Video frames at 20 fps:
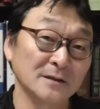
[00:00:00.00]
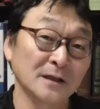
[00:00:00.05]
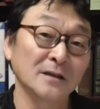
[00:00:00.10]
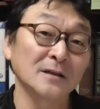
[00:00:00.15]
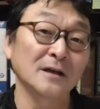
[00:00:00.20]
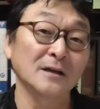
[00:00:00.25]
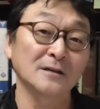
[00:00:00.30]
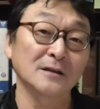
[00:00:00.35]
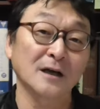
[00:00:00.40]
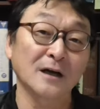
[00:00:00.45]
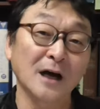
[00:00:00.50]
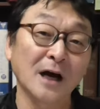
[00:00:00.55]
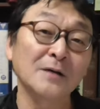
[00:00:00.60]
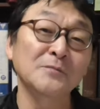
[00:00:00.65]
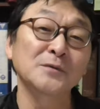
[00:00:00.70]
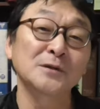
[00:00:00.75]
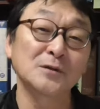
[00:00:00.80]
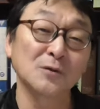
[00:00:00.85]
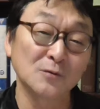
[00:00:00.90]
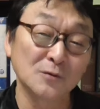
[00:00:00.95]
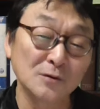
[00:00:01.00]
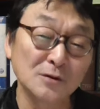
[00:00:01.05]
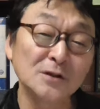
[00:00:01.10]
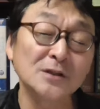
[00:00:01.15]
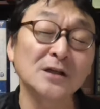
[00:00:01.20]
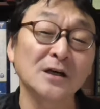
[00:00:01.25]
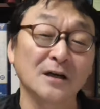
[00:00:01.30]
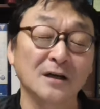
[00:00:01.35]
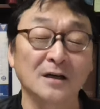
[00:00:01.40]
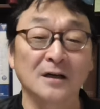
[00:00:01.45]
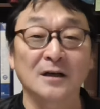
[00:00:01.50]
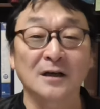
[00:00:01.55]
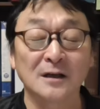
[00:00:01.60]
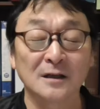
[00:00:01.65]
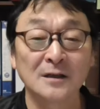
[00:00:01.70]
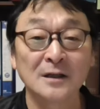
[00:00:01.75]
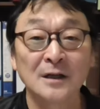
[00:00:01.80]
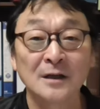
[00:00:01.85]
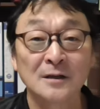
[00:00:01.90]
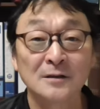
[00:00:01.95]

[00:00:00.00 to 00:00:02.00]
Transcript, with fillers: なんでかって神の国やから。